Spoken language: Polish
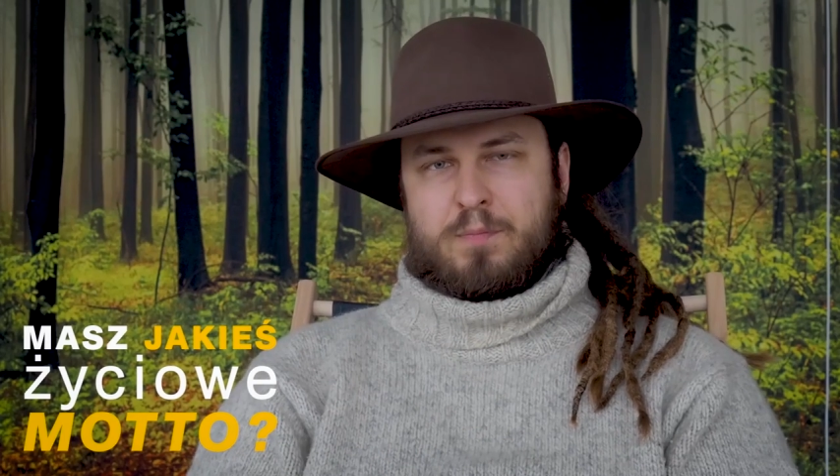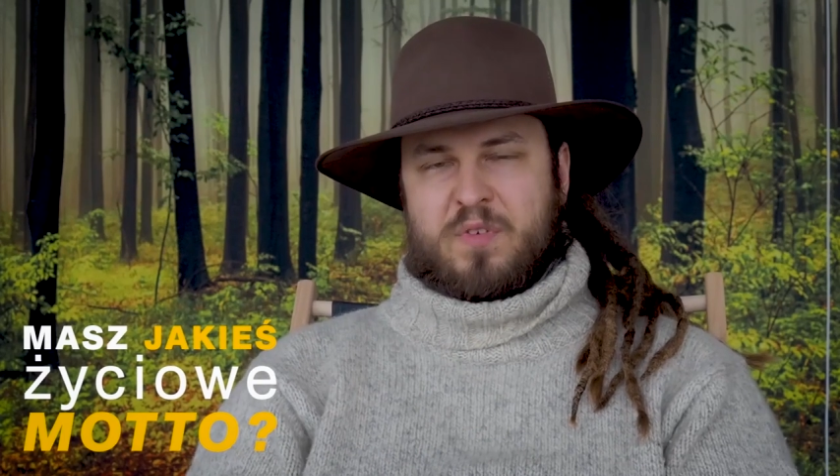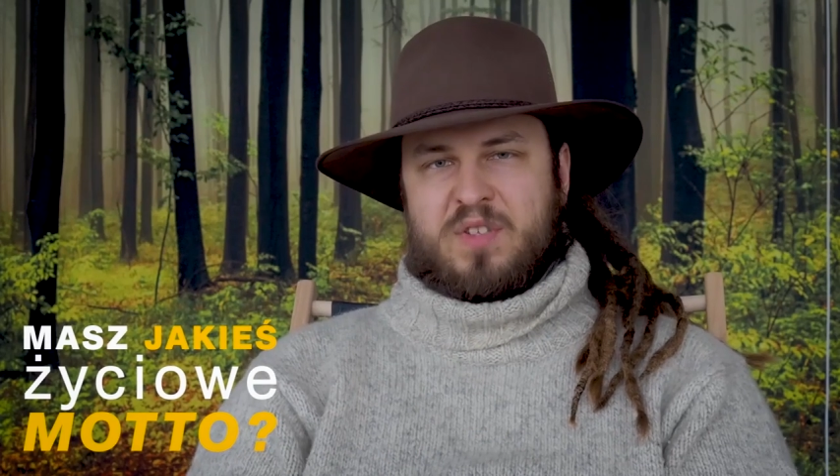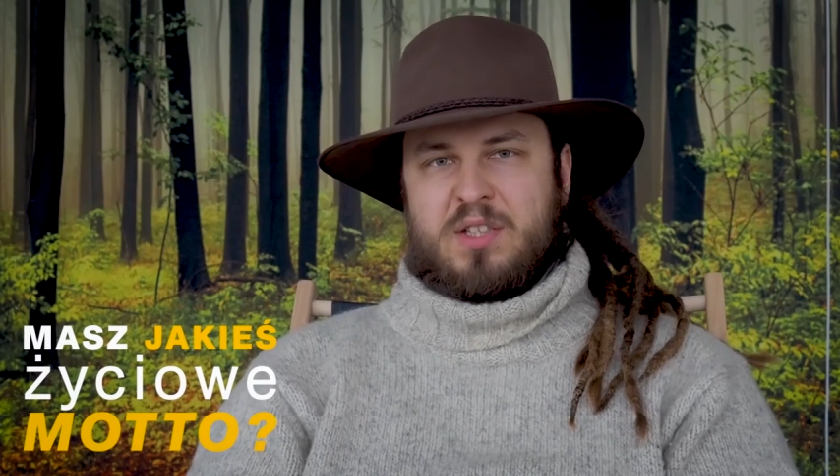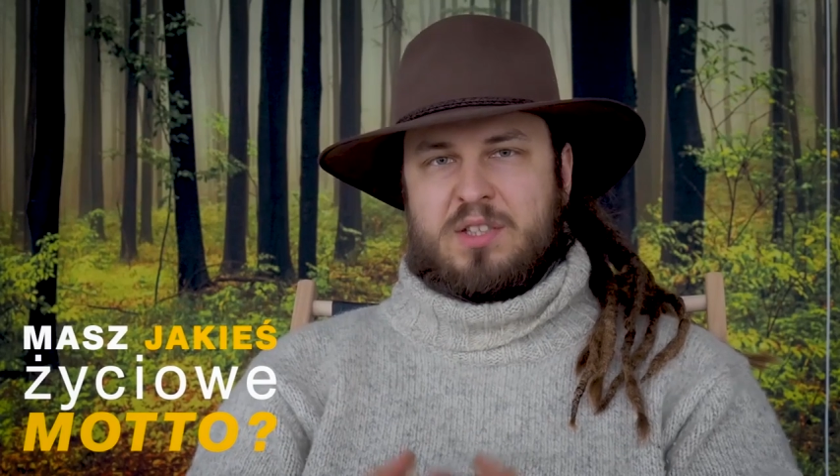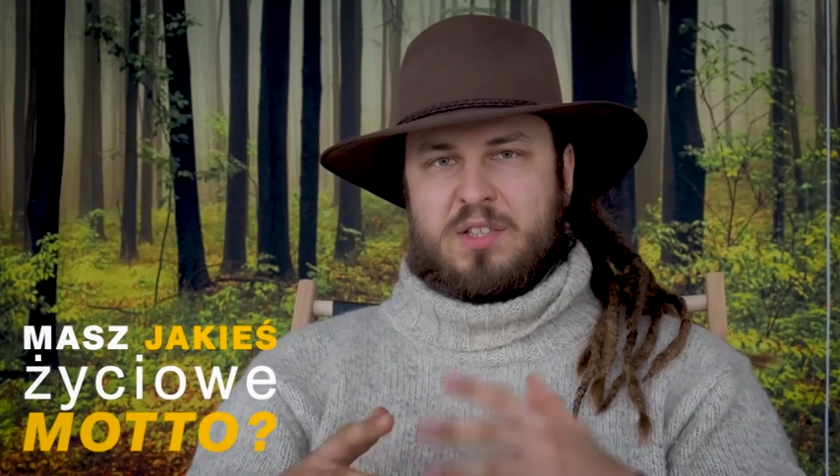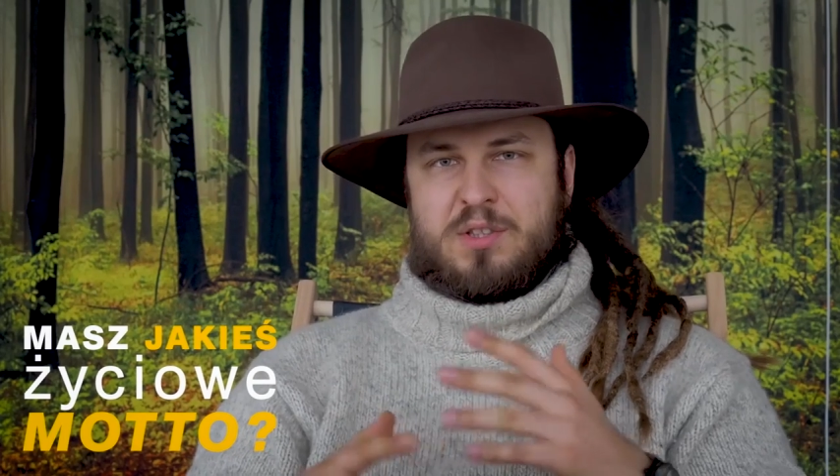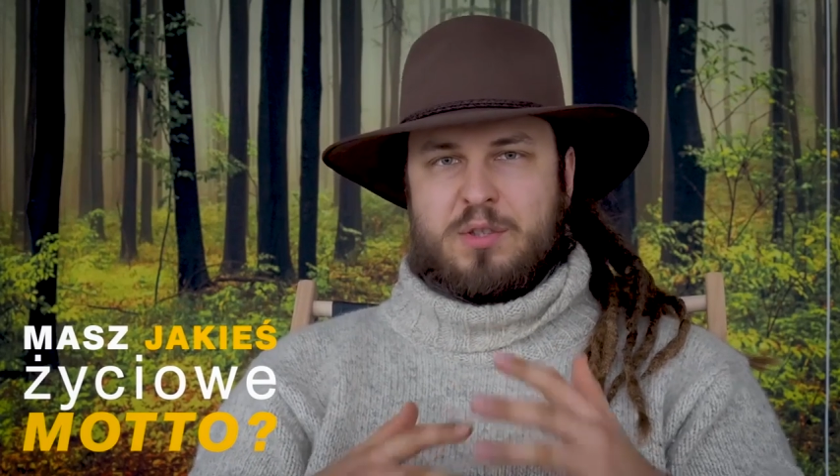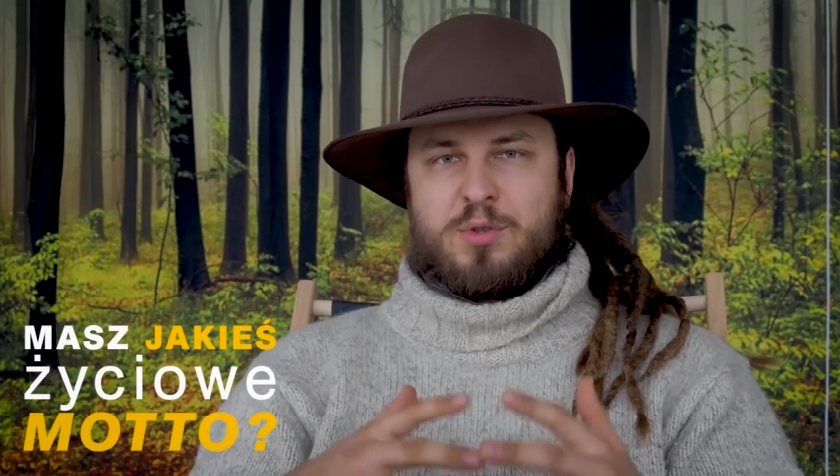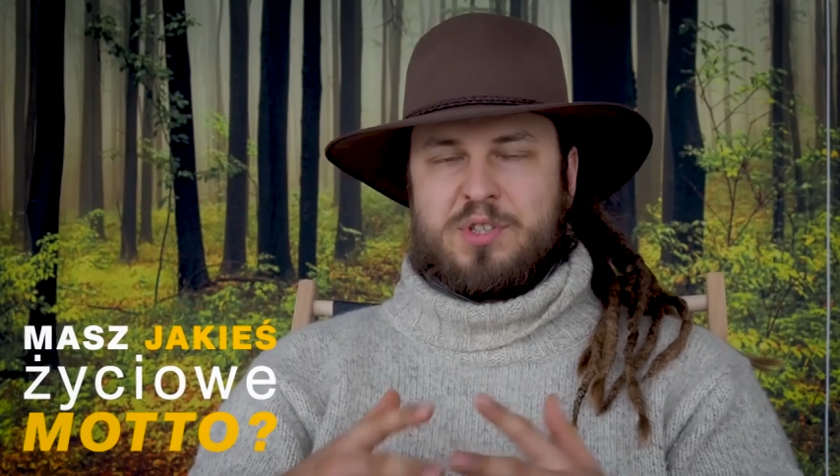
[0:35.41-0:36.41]
bo w trakcie
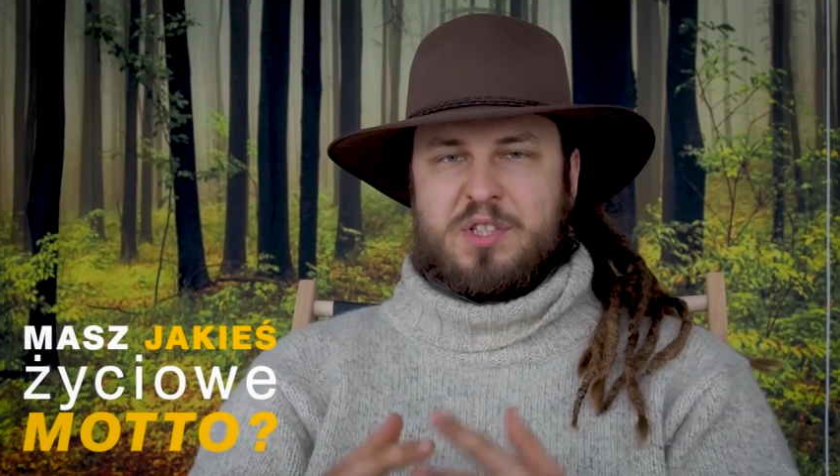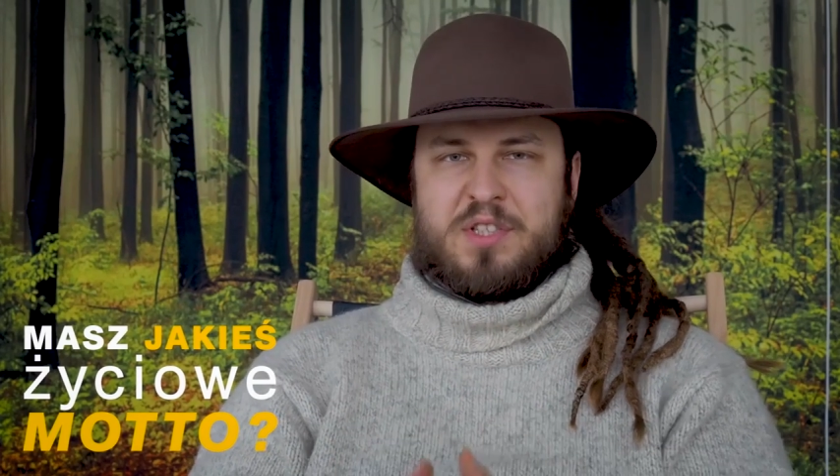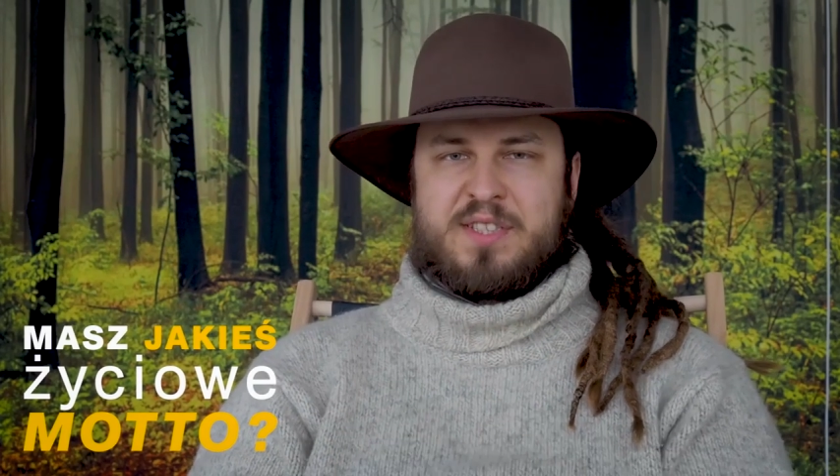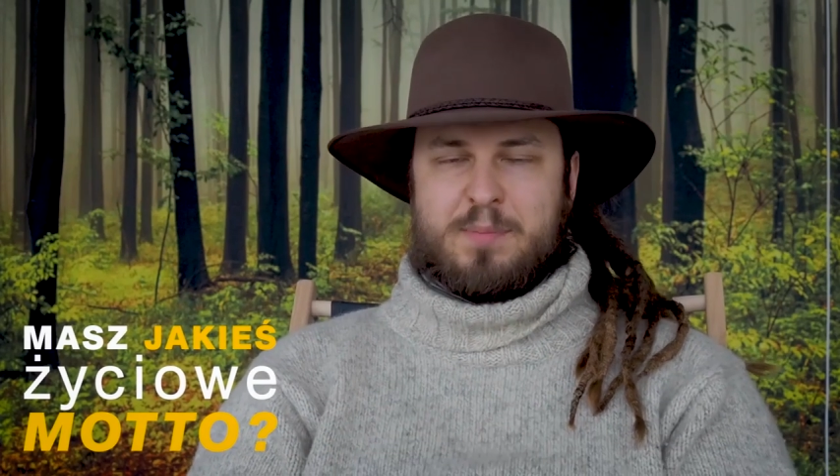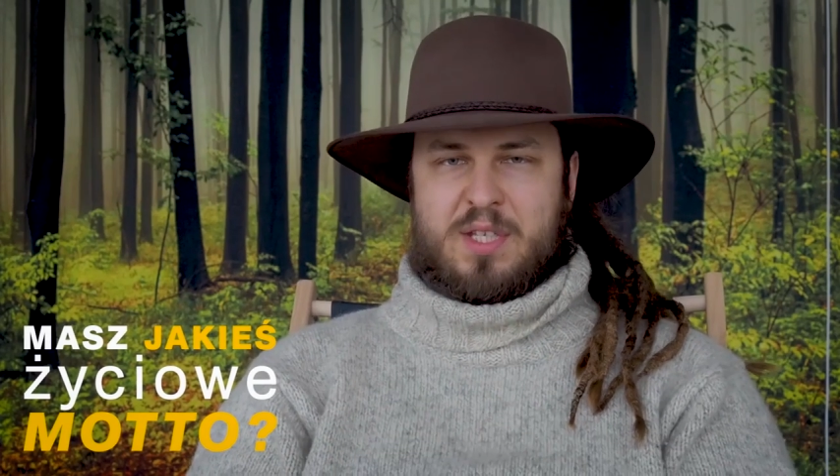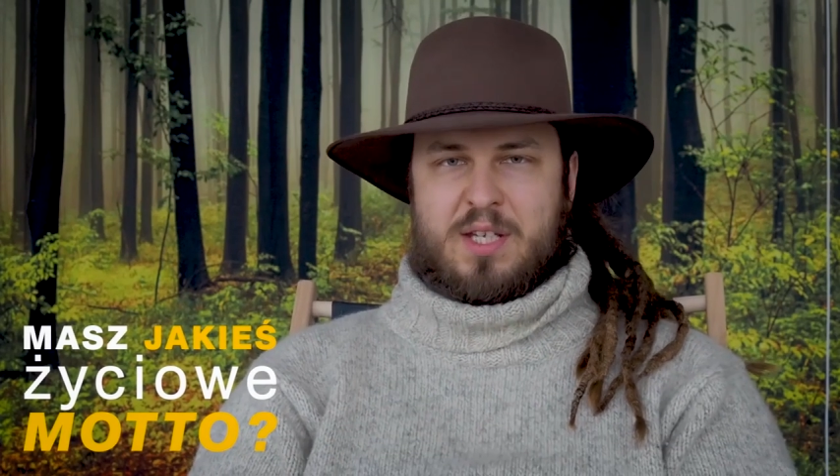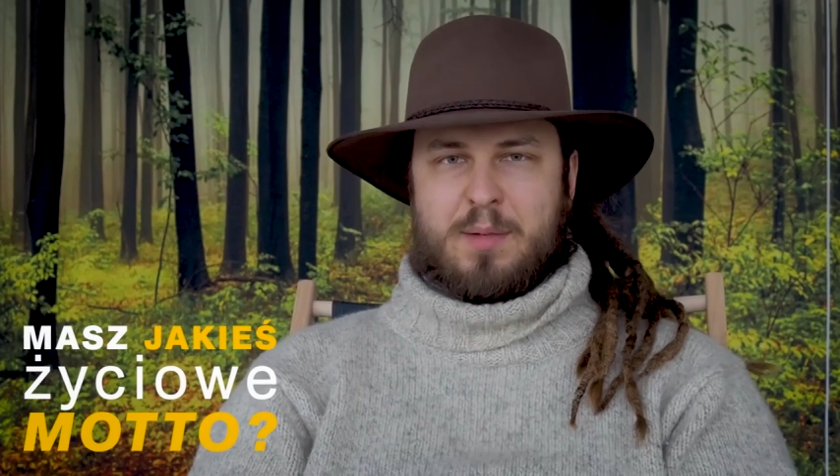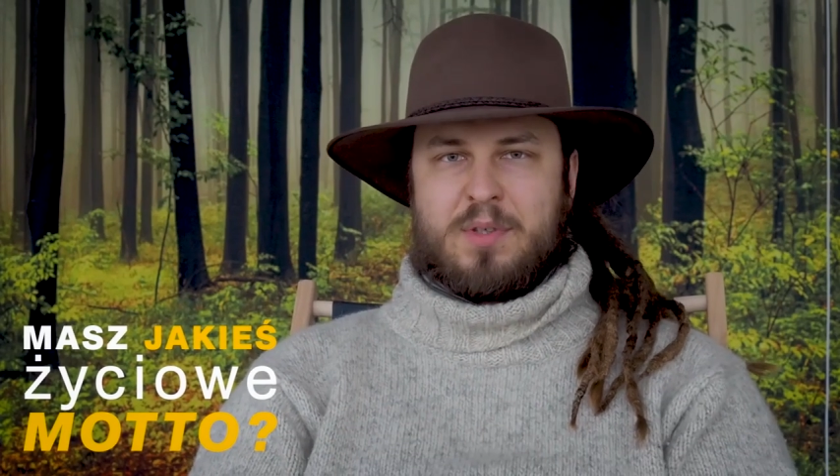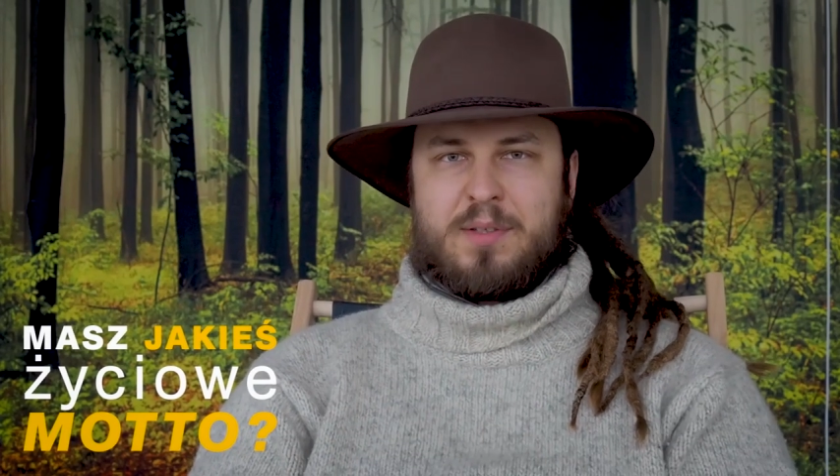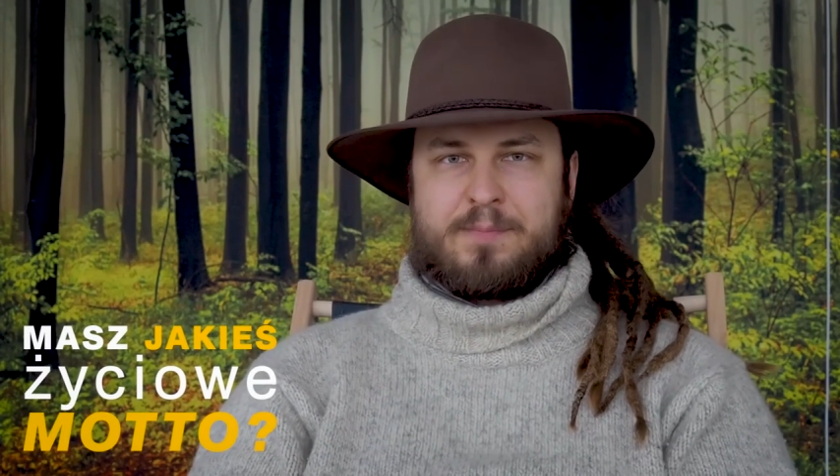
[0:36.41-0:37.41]
naszego życia się
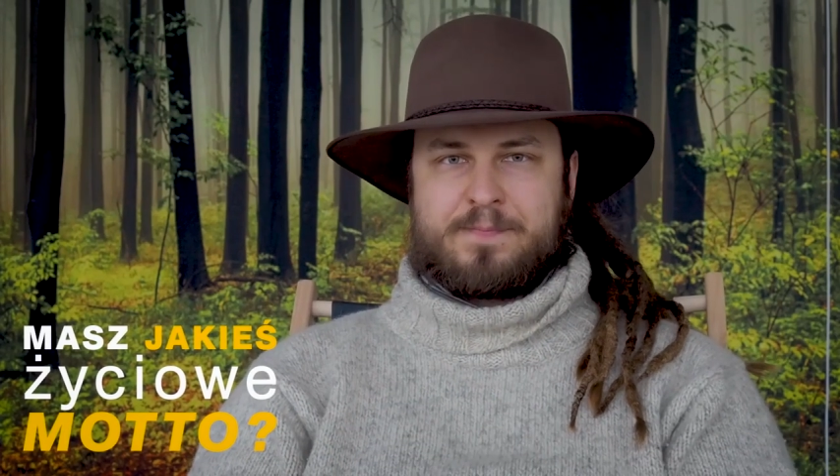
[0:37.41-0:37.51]
zmieniamy.